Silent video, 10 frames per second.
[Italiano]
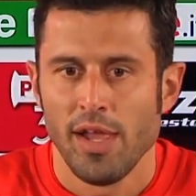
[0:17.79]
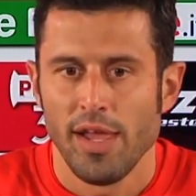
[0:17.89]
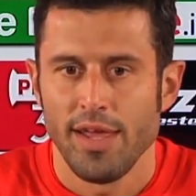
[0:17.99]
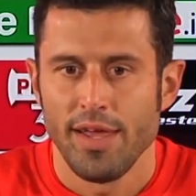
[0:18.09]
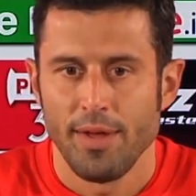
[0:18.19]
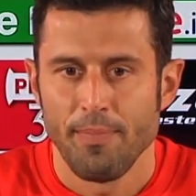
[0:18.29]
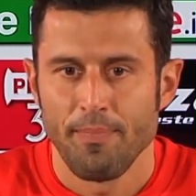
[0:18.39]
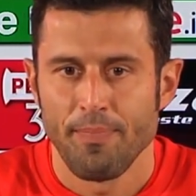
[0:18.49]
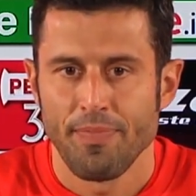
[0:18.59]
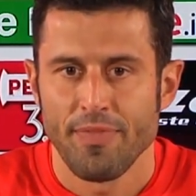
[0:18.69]
E,
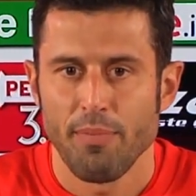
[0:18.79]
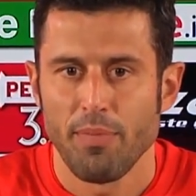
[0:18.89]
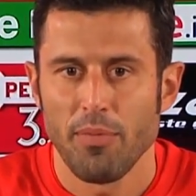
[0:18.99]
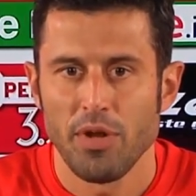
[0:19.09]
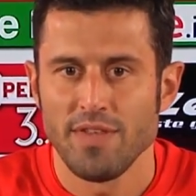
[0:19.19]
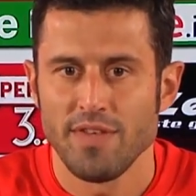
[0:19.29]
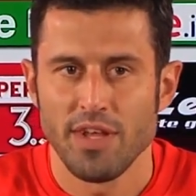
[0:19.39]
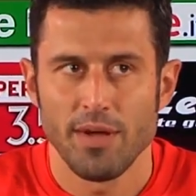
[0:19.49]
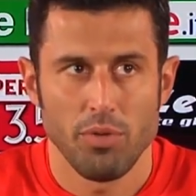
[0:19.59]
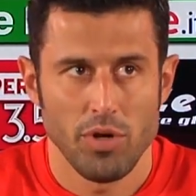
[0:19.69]
ehm, mh, sappiamo le insidie
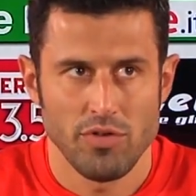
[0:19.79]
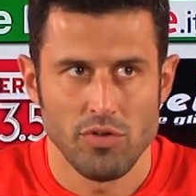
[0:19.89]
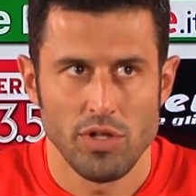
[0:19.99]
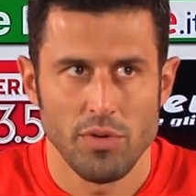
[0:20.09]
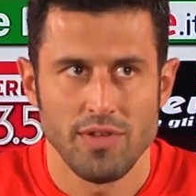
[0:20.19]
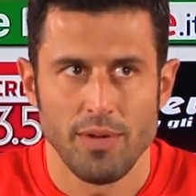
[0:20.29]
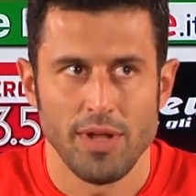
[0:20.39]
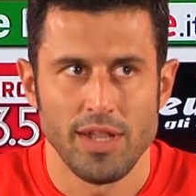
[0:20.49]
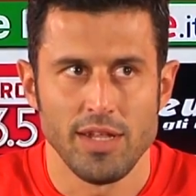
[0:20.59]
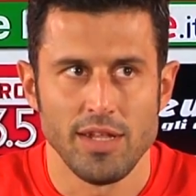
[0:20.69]
che può nascondere questa
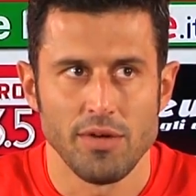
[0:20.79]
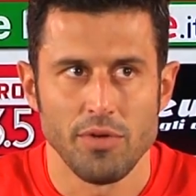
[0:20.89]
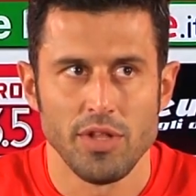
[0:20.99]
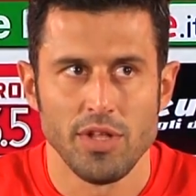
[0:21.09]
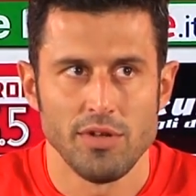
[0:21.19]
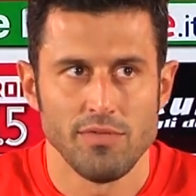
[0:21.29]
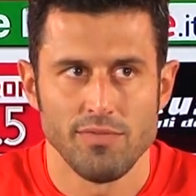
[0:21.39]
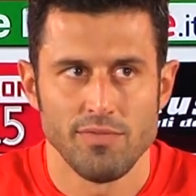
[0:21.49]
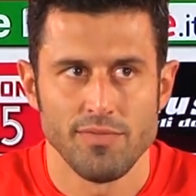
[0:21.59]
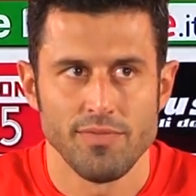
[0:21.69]
partita, quindi
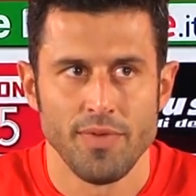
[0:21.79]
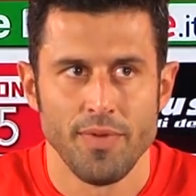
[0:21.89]
non,